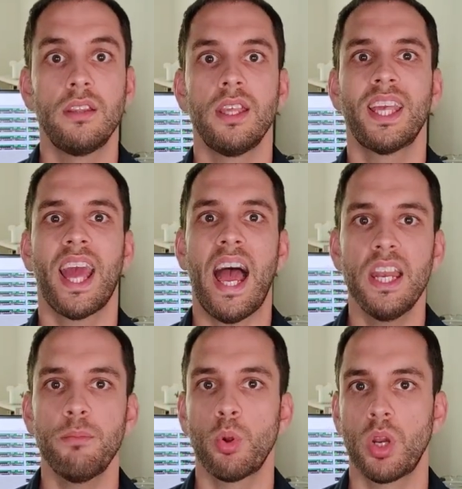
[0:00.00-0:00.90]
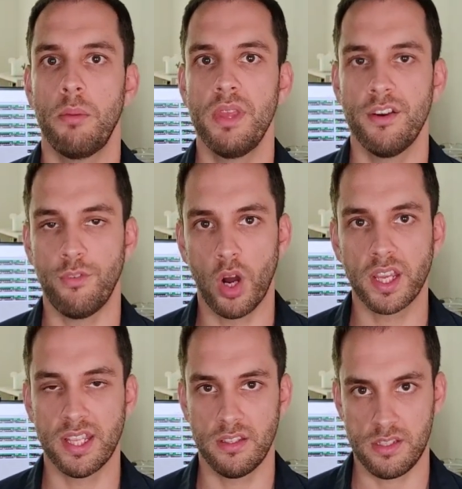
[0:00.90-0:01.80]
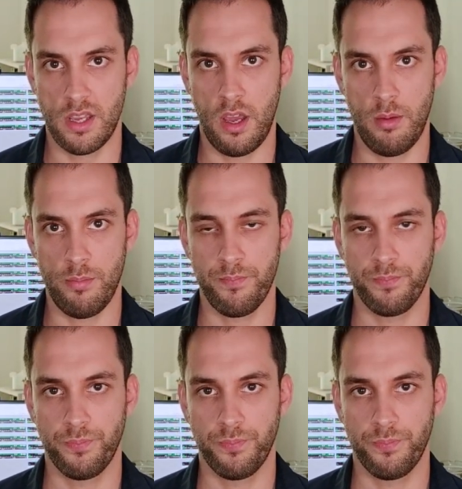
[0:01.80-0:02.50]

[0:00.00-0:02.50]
die keine Programmiervorkenntnisse haben.